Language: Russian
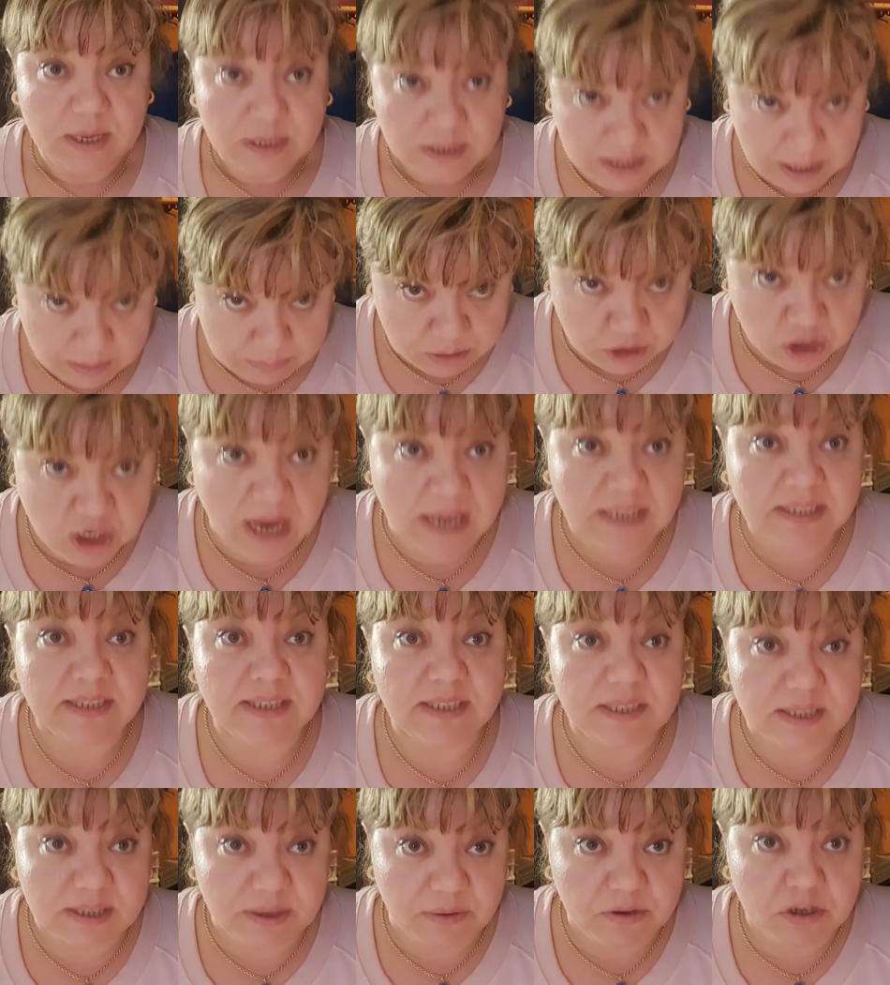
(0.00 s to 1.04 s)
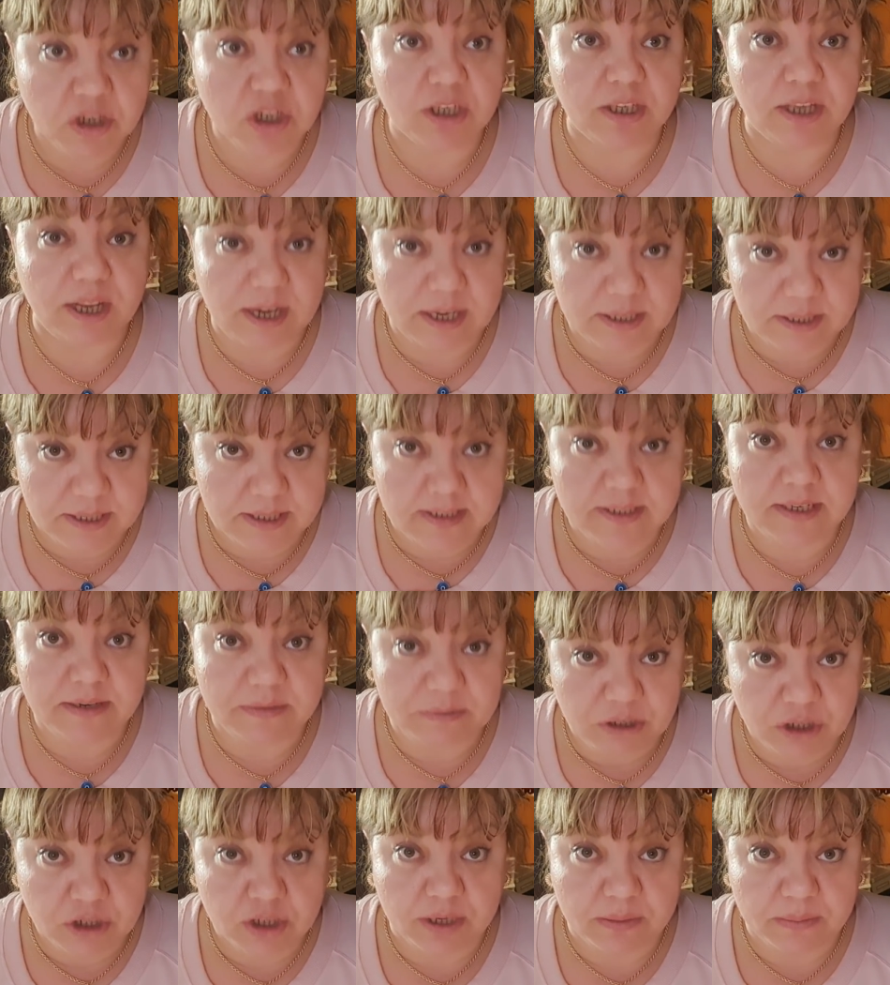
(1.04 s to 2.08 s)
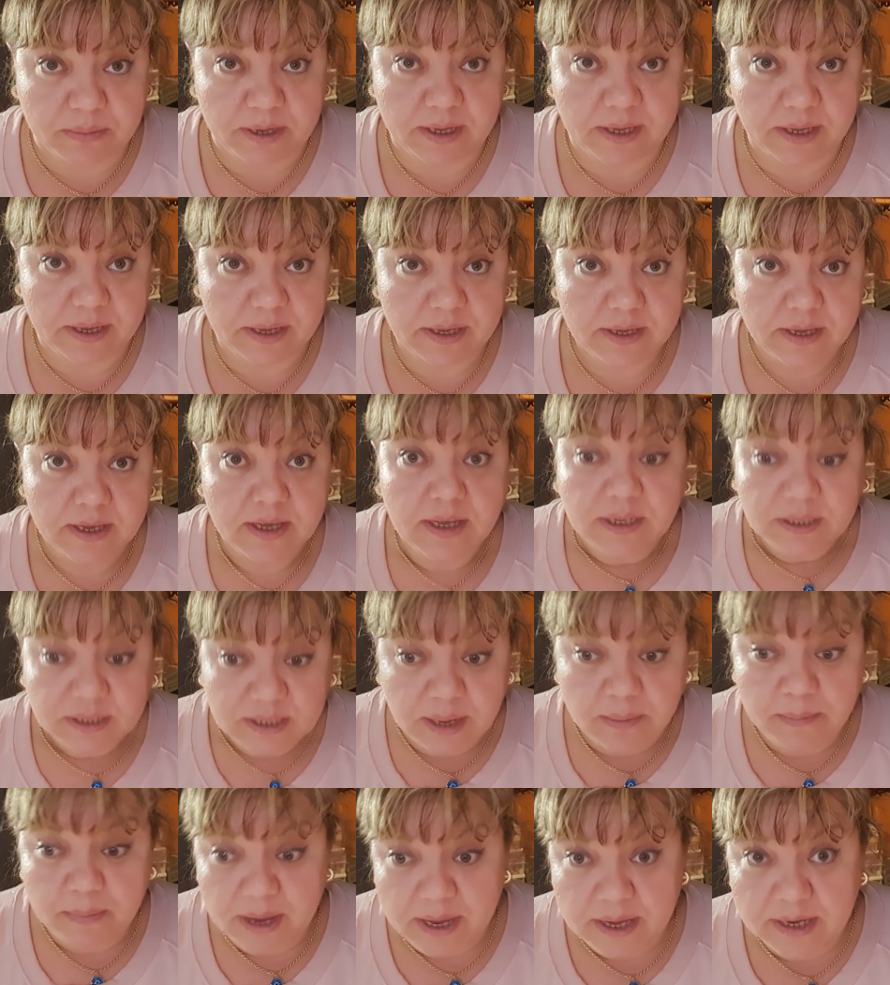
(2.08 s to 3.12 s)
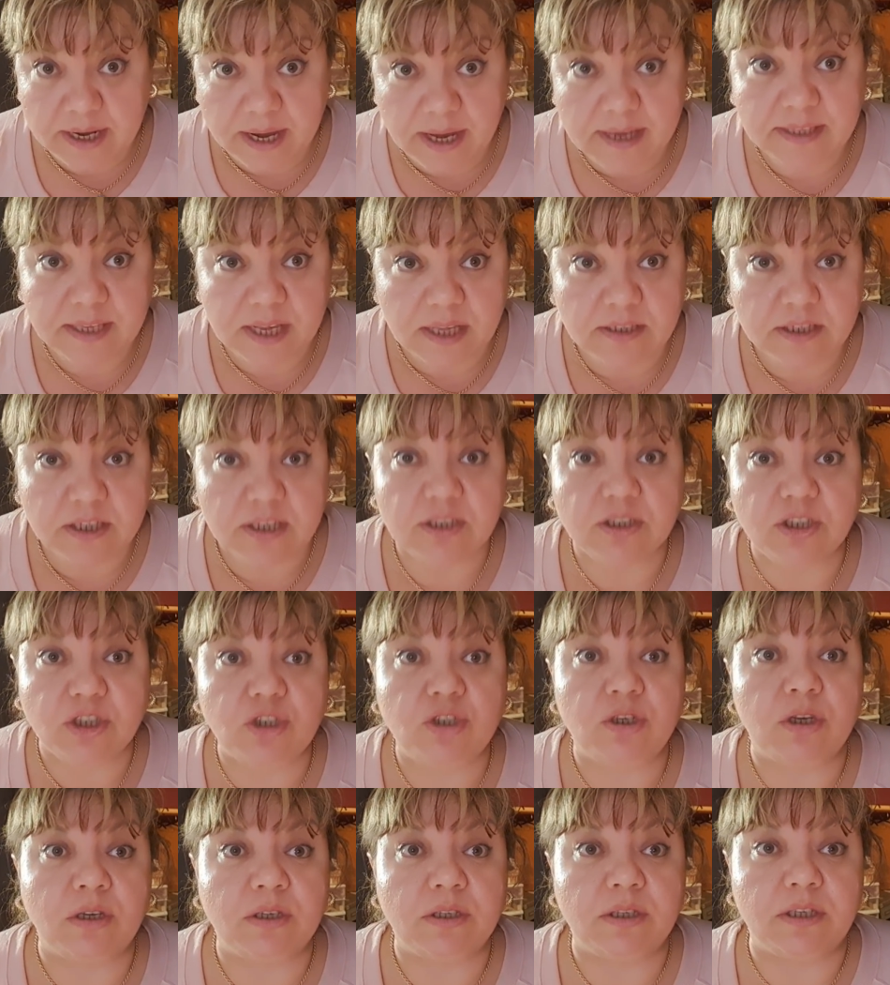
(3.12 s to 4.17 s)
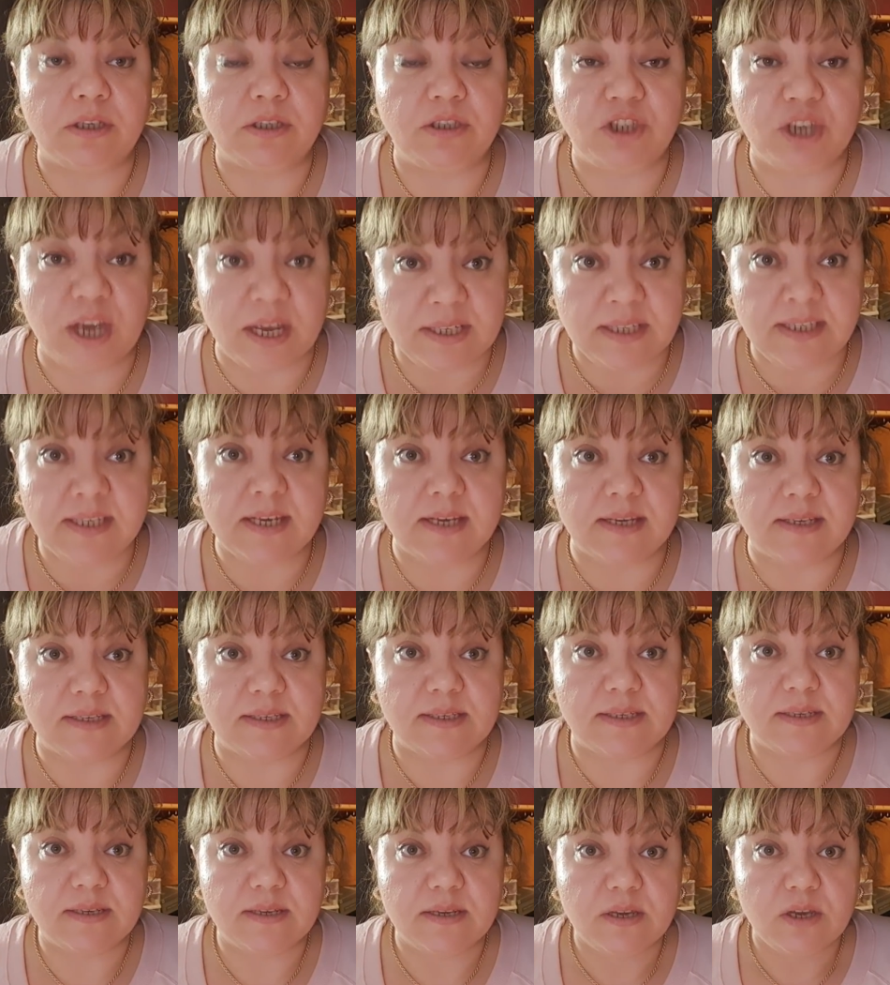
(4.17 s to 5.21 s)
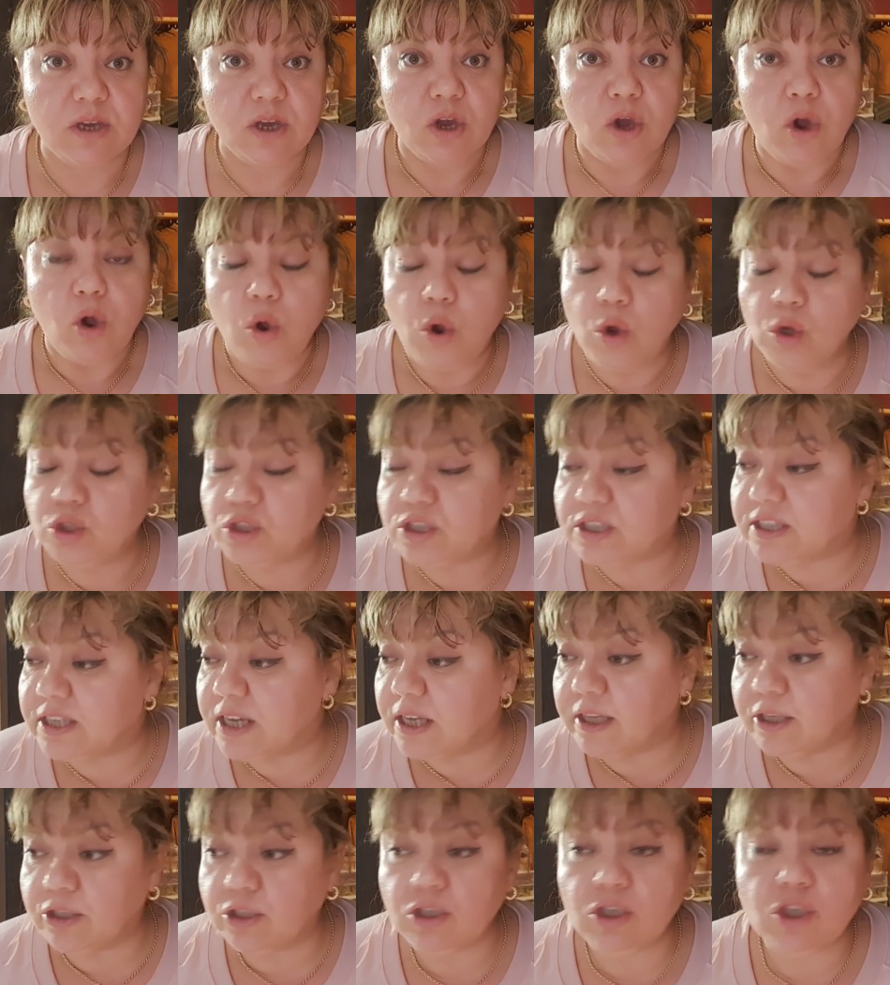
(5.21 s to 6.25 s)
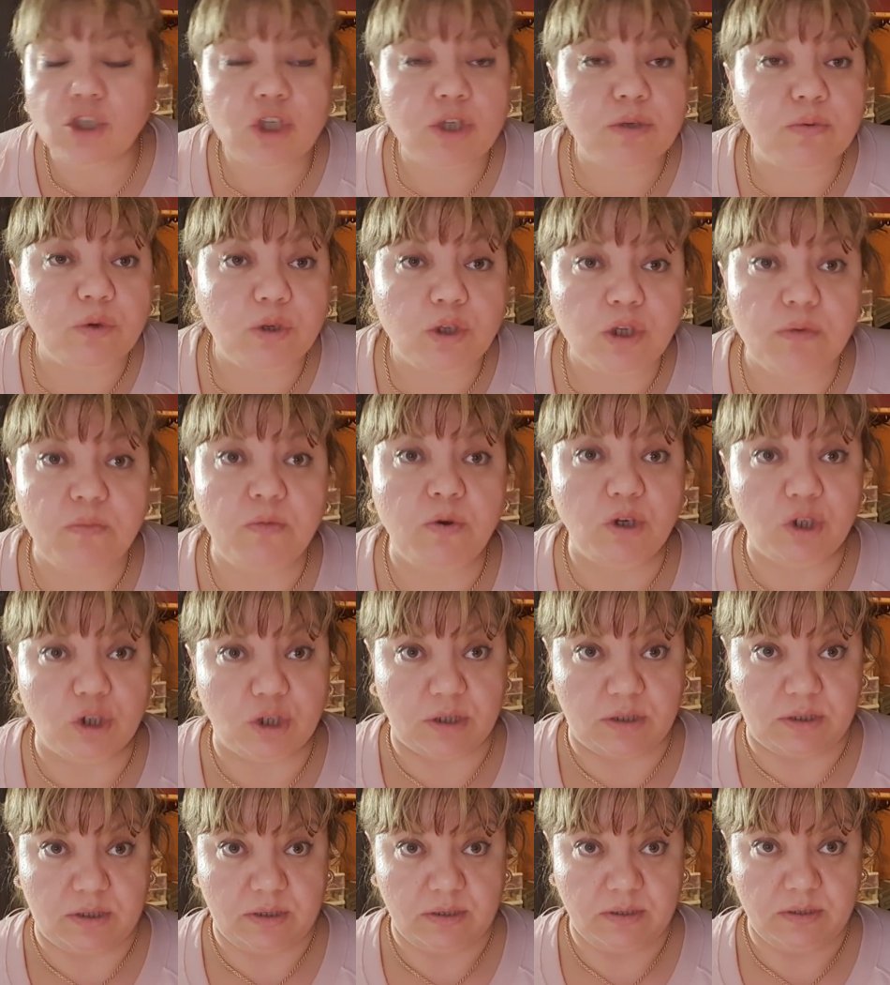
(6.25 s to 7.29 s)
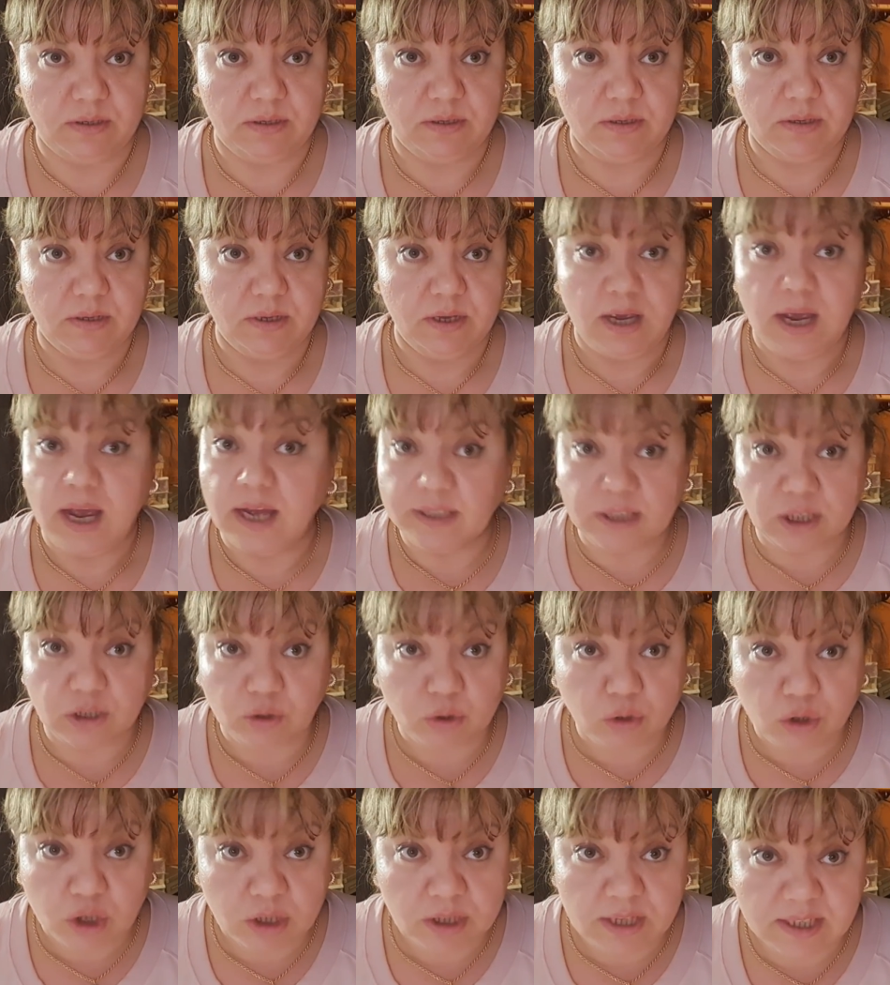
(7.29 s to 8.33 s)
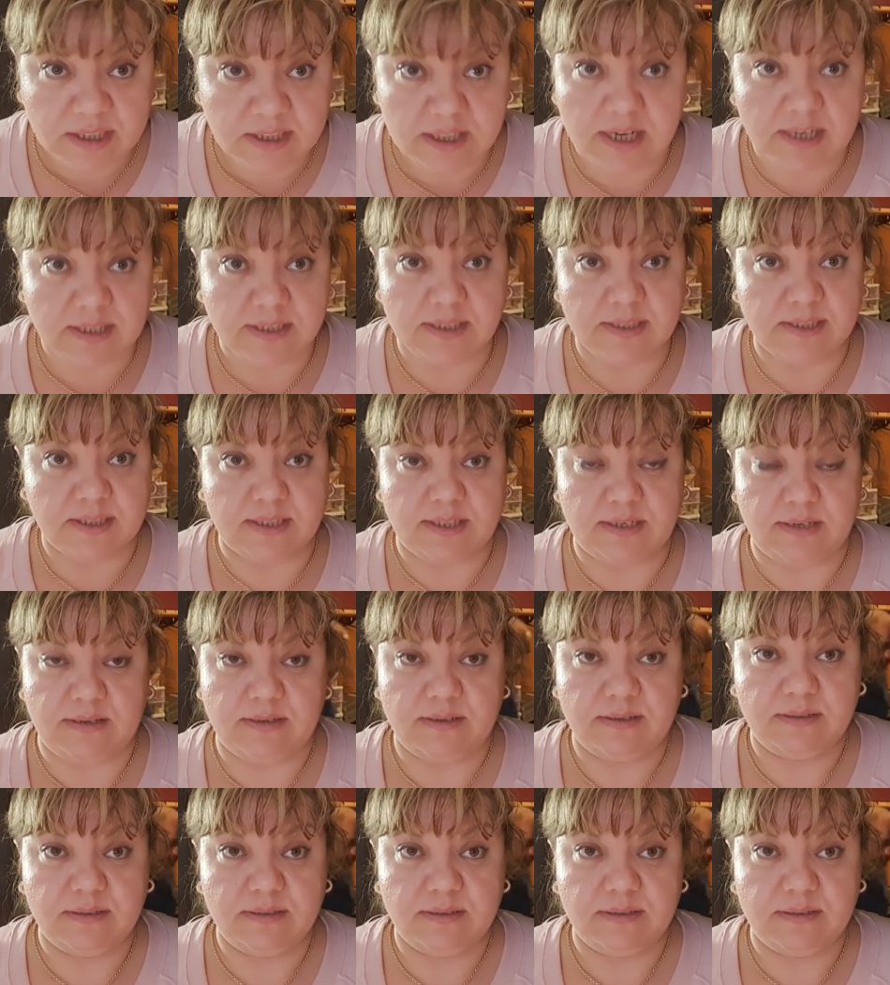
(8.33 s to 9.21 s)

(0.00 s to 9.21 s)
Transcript: Там час несовершеннолетней девочки моей, там мои кайтанки э, э, час есть. Он сделать ничего не может. Она тоже наследница.